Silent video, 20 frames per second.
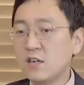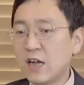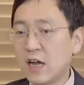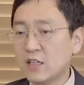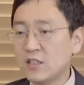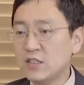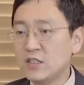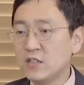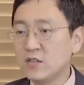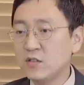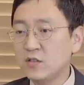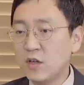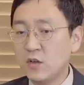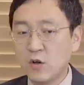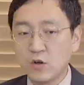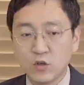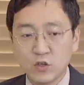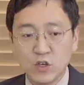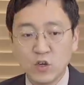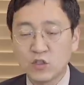같이 있는데
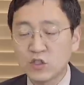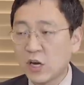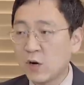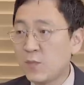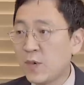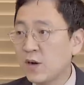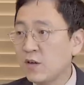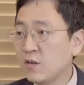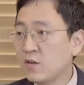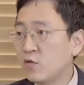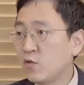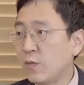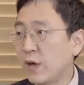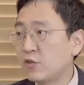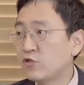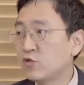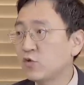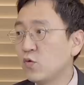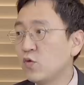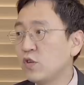야, 이게 잘 팔리니까
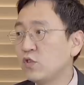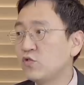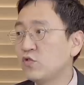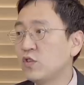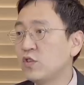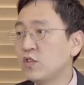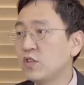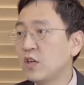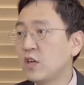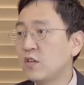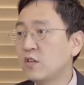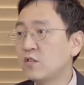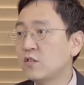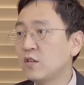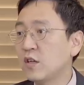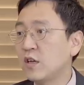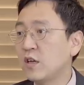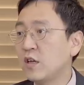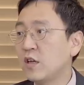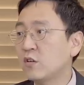매출 맞아. 올릴 수 있는 게
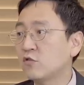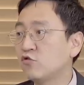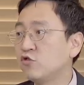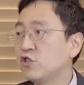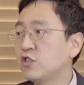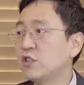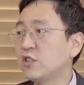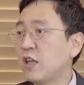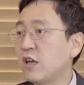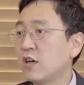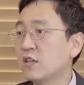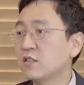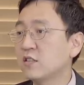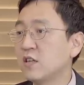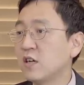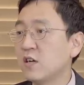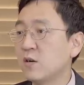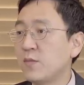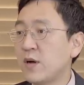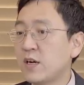있는데 네, 굳이 네 내가
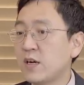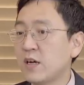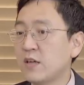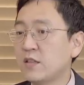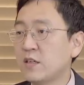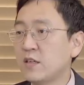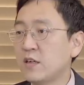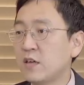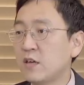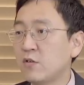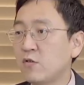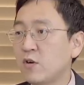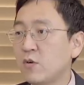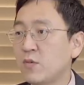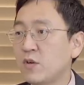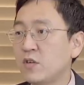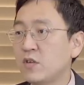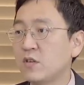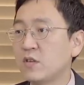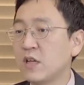스낵을 팔아야 되냐라고
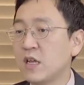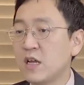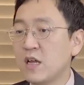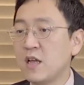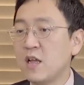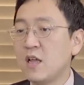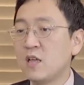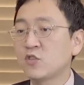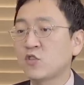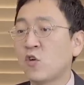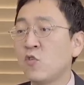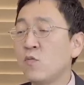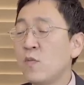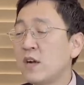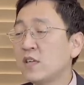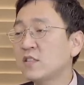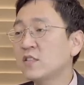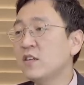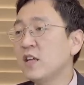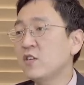하면은 음.
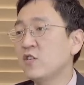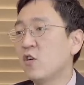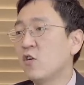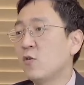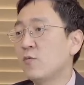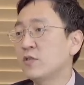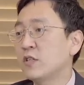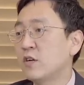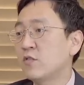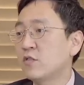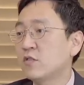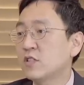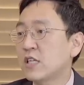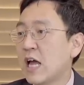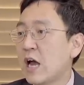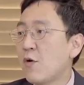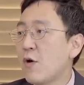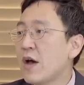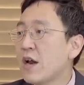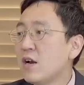정말 스낵 영업사원은
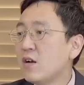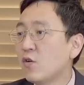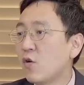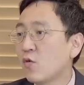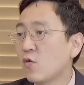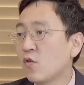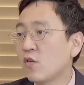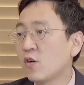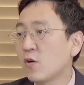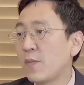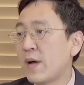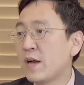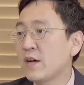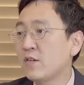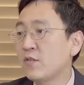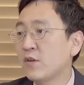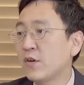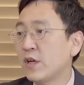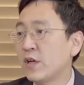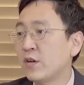사활을 걸고 그걸
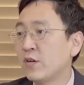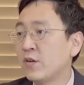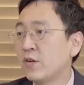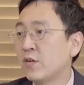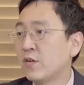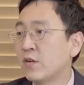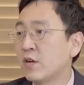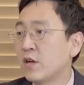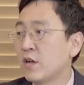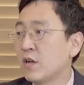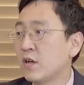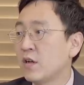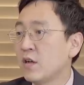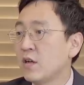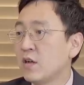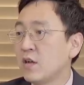파는 거예요. 음.